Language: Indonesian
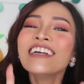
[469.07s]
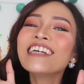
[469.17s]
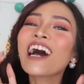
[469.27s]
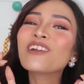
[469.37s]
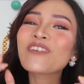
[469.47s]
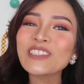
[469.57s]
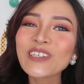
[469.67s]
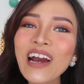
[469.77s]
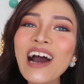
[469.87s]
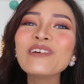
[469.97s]
jangan lupa
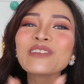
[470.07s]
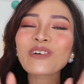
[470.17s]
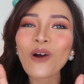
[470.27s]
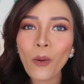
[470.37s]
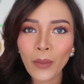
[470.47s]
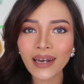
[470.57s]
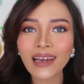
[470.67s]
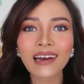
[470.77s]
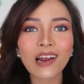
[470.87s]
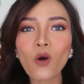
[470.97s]
juga untuk
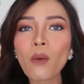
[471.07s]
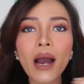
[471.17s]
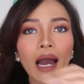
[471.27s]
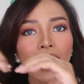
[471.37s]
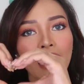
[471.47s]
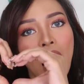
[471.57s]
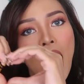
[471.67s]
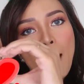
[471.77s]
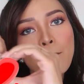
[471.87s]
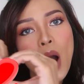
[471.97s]
komen karena gue bakalan
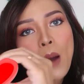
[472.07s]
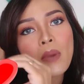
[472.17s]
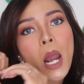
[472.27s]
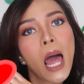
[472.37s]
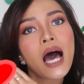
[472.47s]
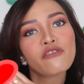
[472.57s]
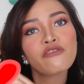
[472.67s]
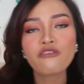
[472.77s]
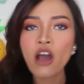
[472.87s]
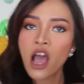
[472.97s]
bum love